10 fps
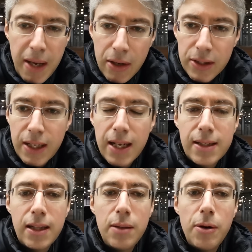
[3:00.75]
meno 3 dal
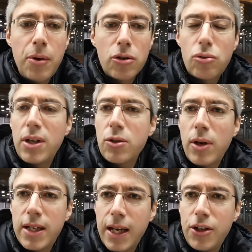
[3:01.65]
settimo posto, una
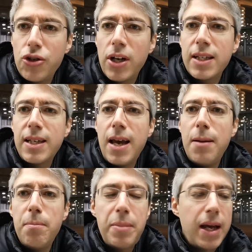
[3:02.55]
squadra che gioca
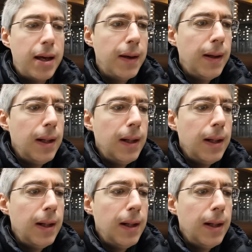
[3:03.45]
sempre,